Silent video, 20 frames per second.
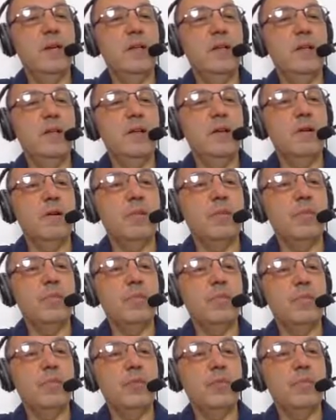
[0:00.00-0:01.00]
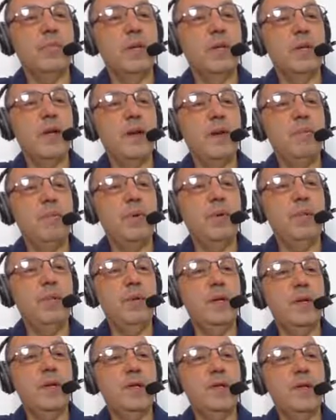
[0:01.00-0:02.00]
Então, vamos mandar
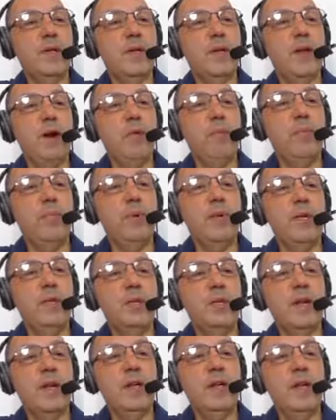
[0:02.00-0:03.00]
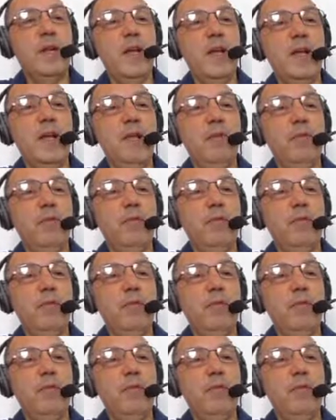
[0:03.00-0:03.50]
imprimir serial println,